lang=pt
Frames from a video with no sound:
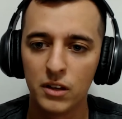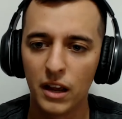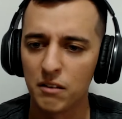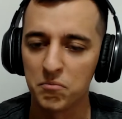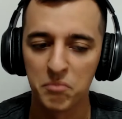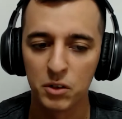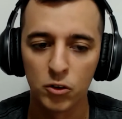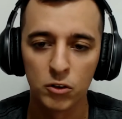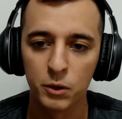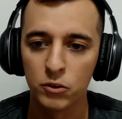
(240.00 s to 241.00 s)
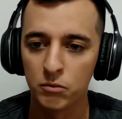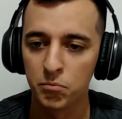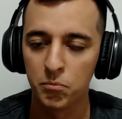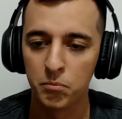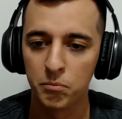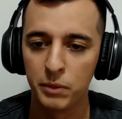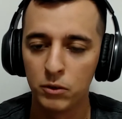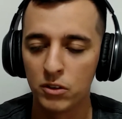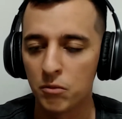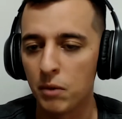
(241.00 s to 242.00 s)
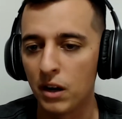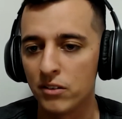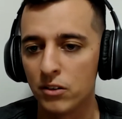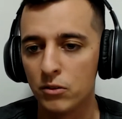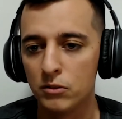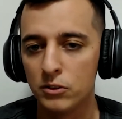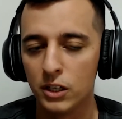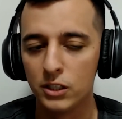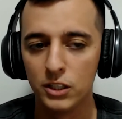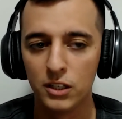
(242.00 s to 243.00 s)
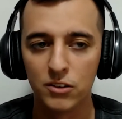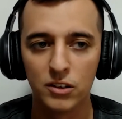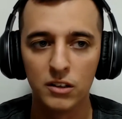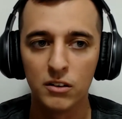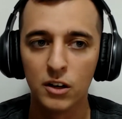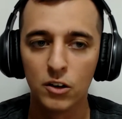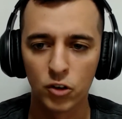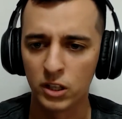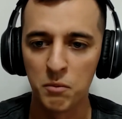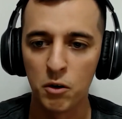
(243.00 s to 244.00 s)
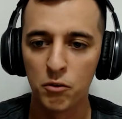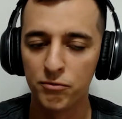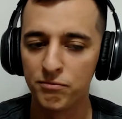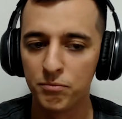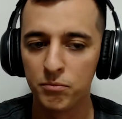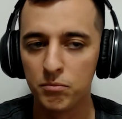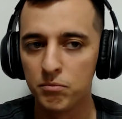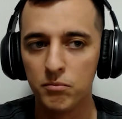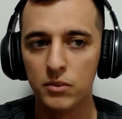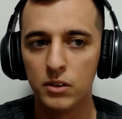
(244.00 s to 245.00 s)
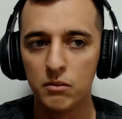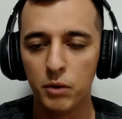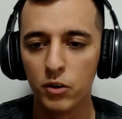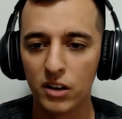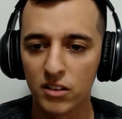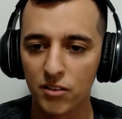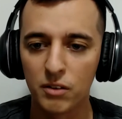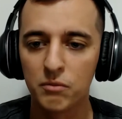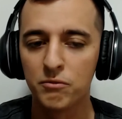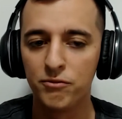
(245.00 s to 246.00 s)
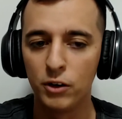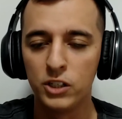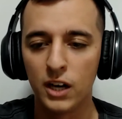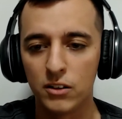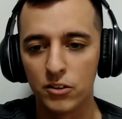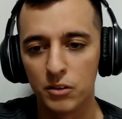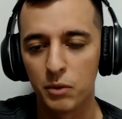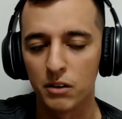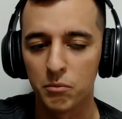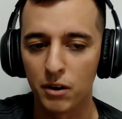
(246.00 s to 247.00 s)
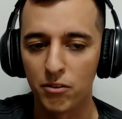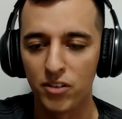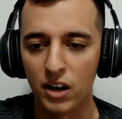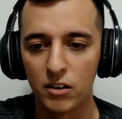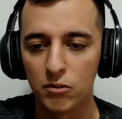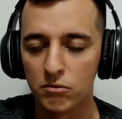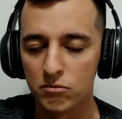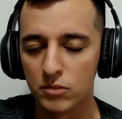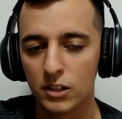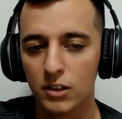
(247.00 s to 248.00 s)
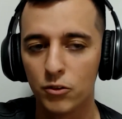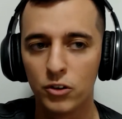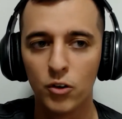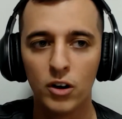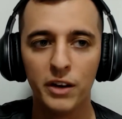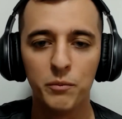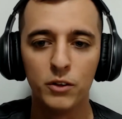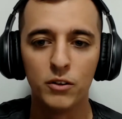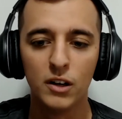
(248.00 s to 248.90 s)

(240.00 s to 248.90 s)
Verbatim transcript: ela perguntou umas perguntas perguntas básicas do dia a dia, assim. Só que daí eu, meu inglês estava enferrujado, assim, para pra fala, não, não desenrolei muito.